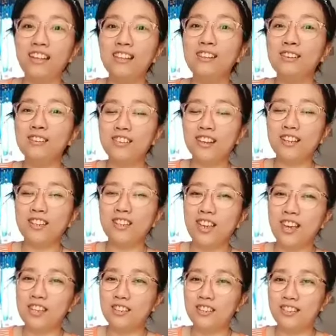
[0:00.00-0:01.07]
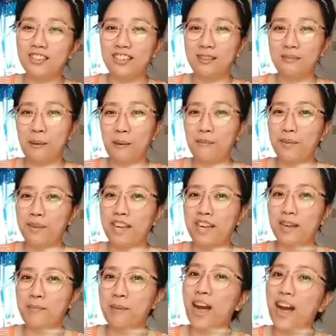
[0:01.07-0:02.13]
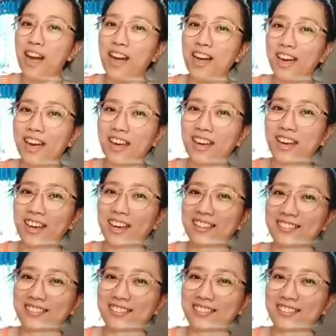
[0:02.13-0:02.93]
And congratulations ulit kami. Bye!